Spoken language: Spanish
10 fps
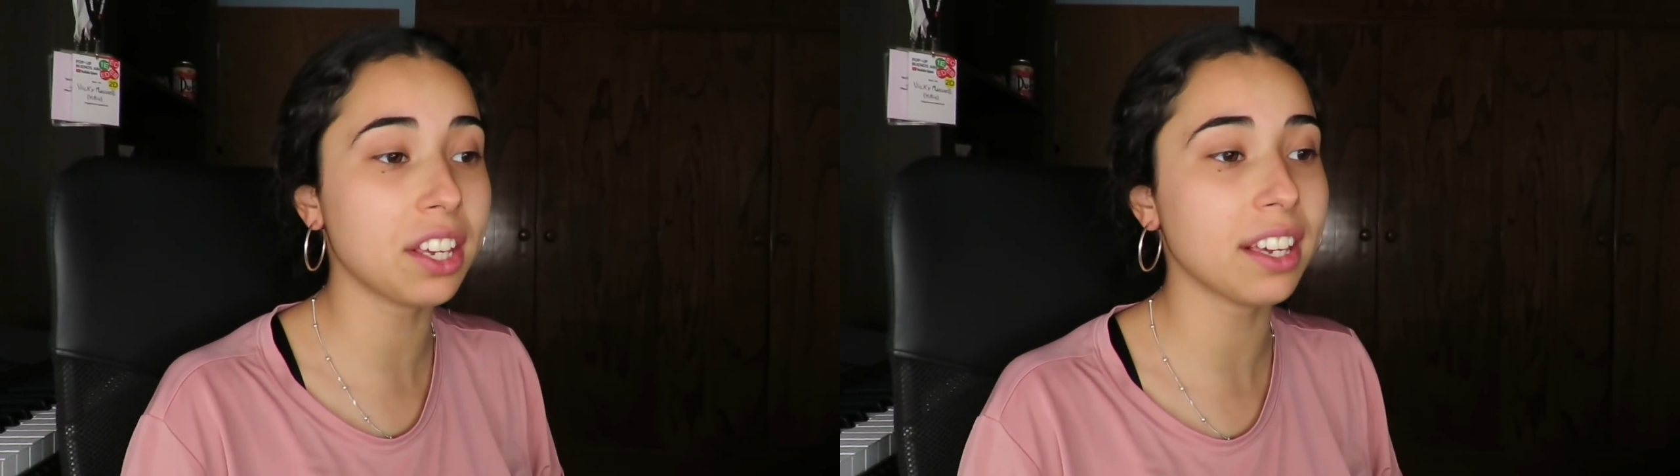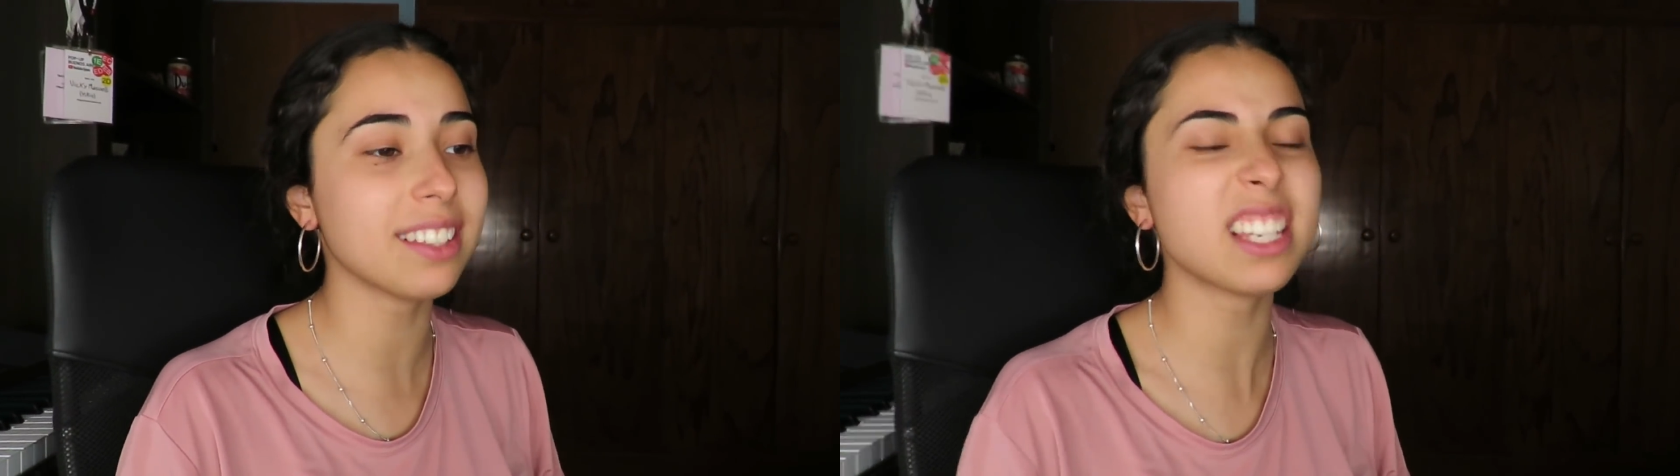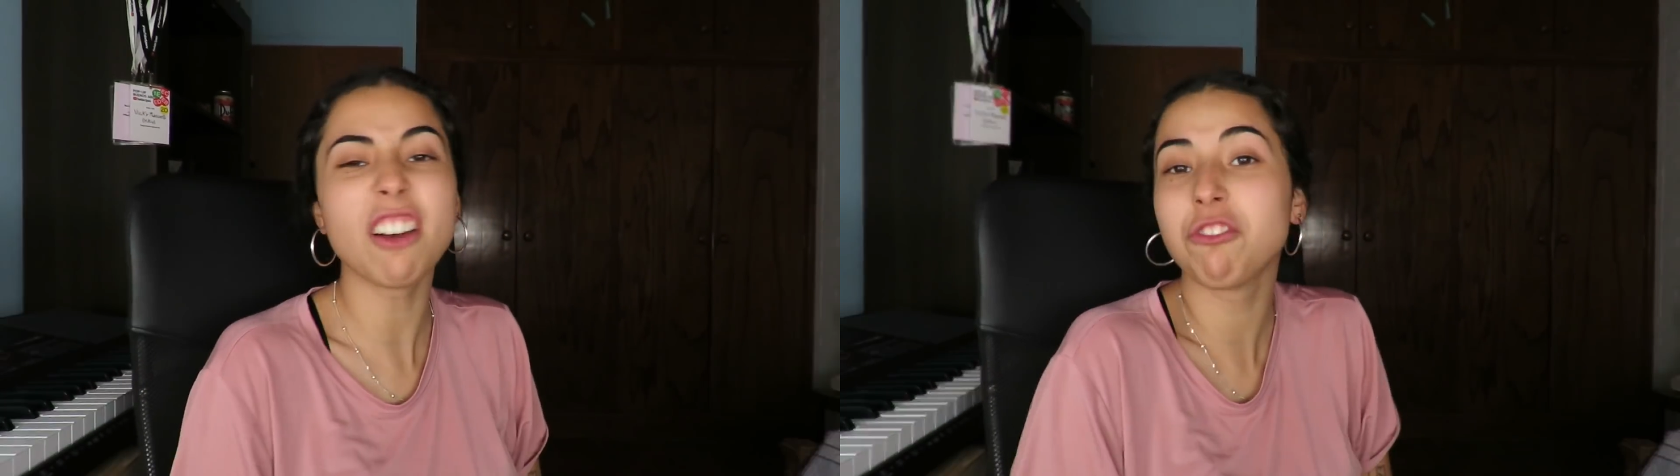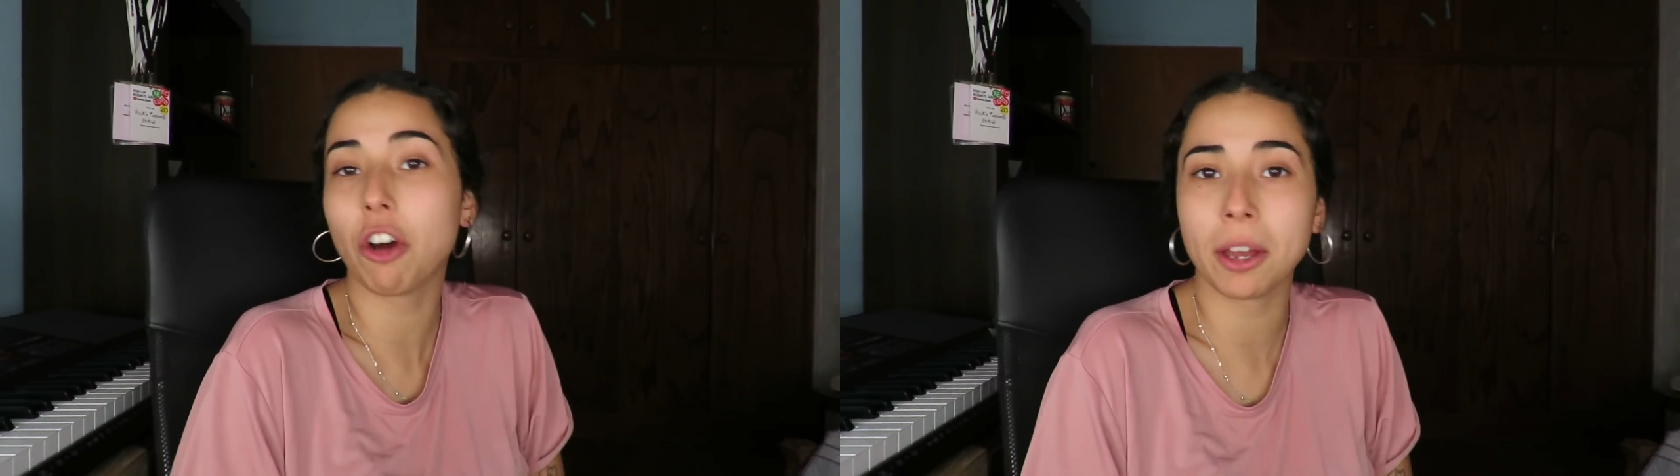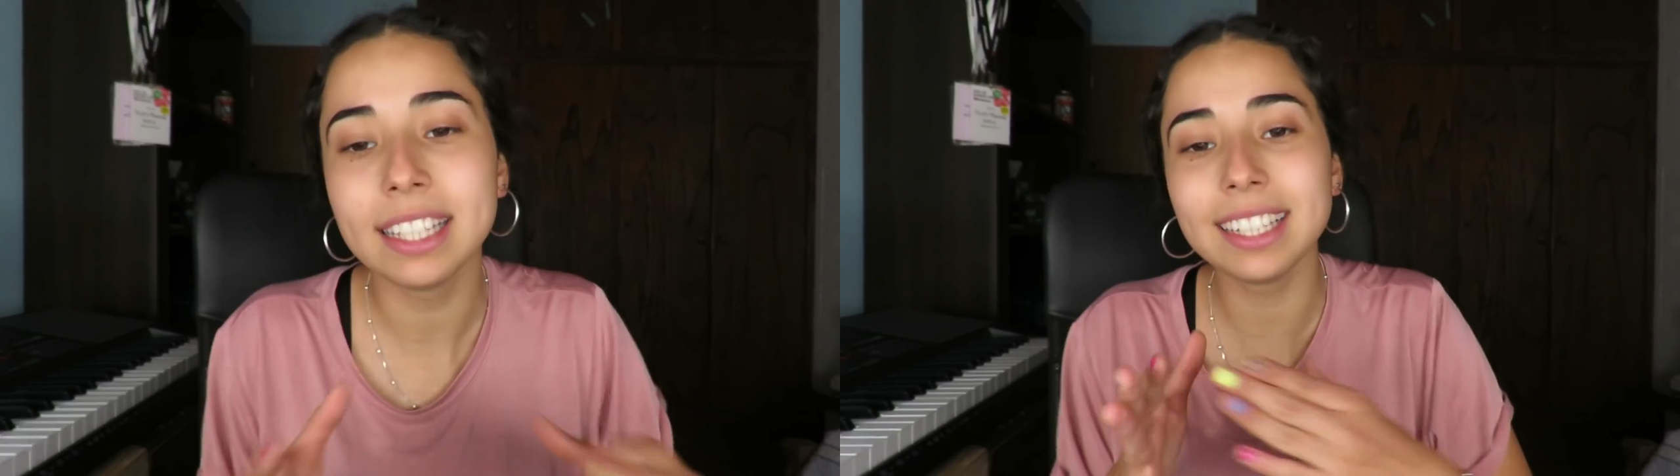dije, ya
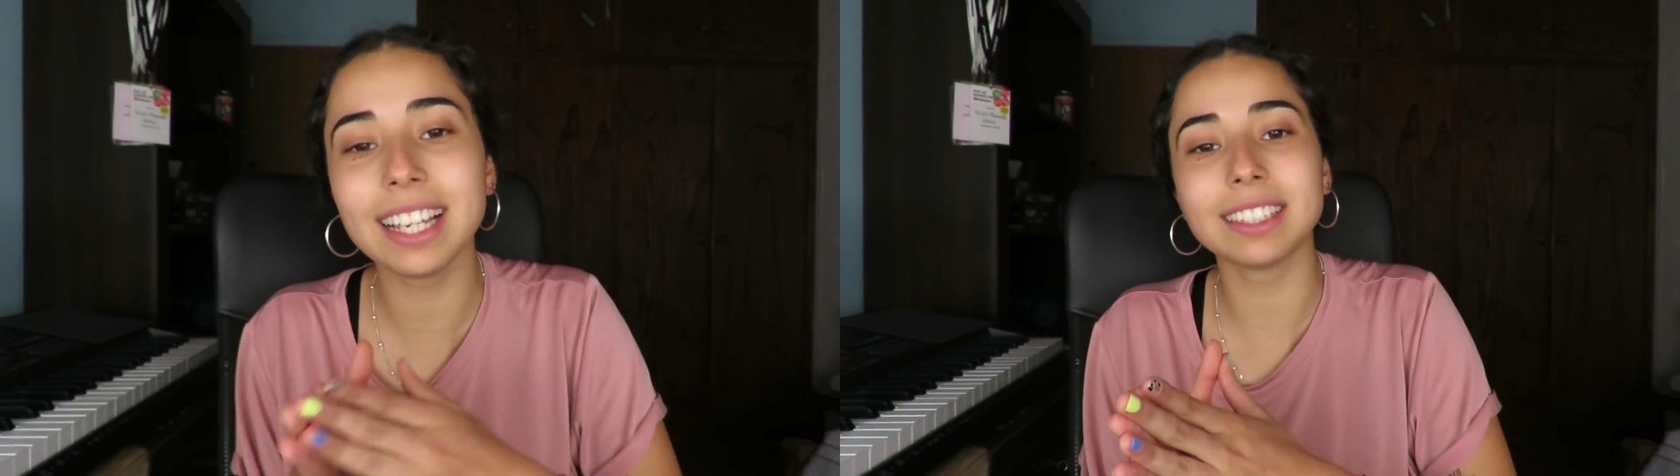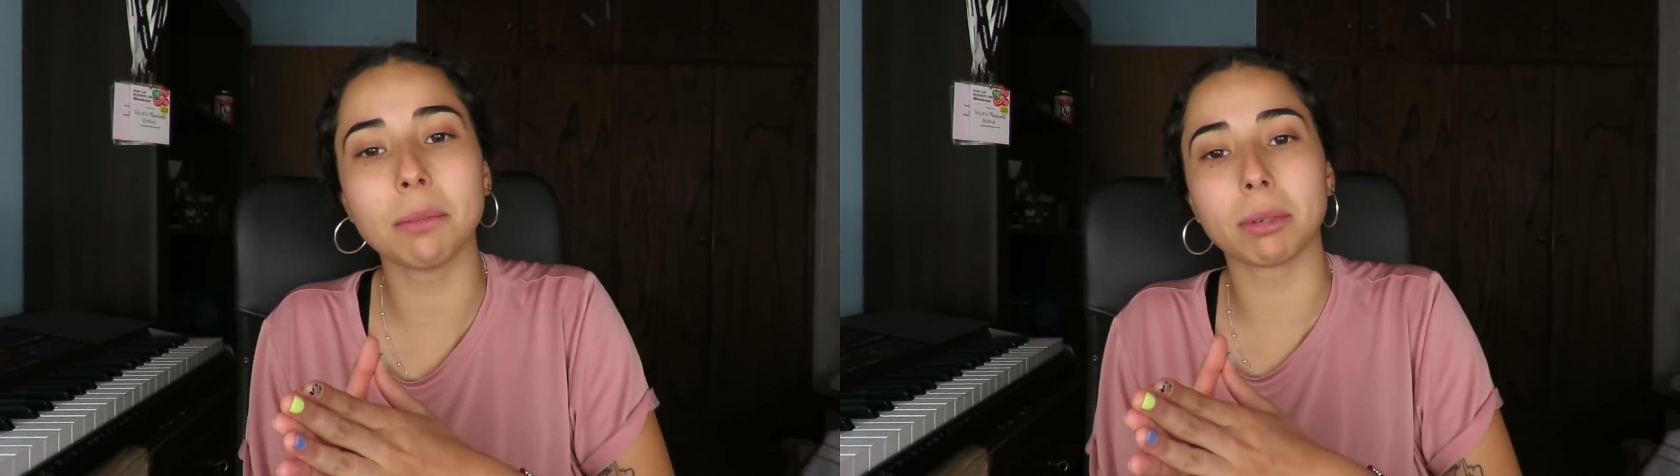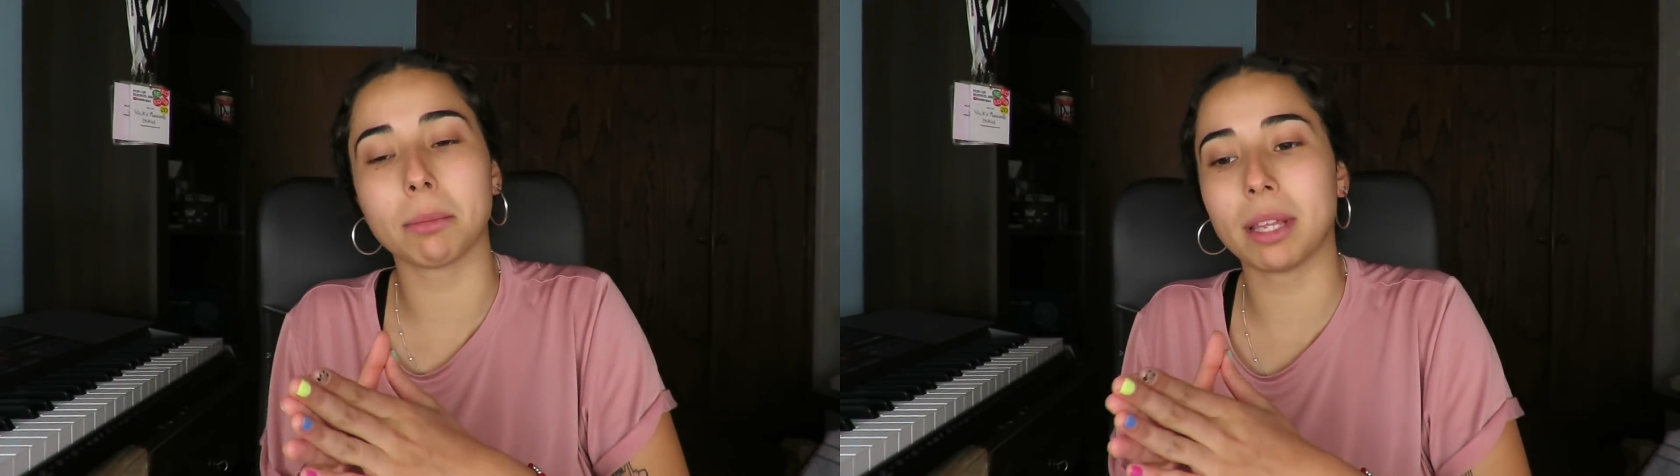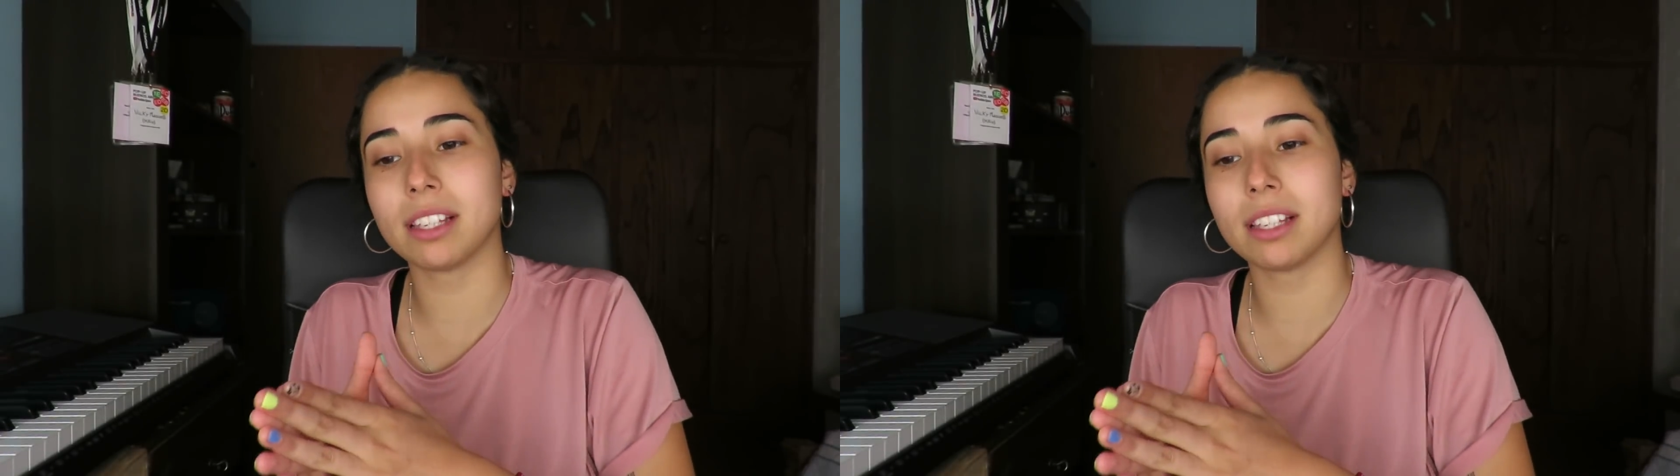fue. Y ella siempre me